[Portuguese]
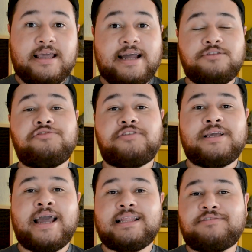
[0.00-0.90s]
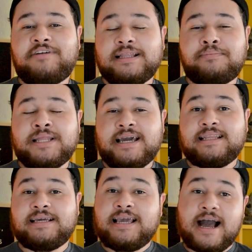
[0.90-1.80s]
E aí no fim ela fala para
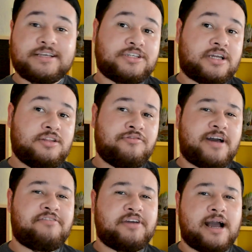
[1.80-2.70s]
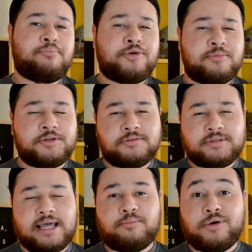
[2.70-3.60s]
ele que acha que não vai ficar por muito
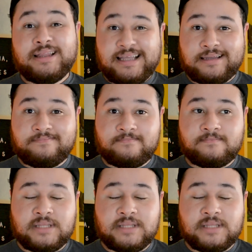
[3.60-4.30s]
tempo ali.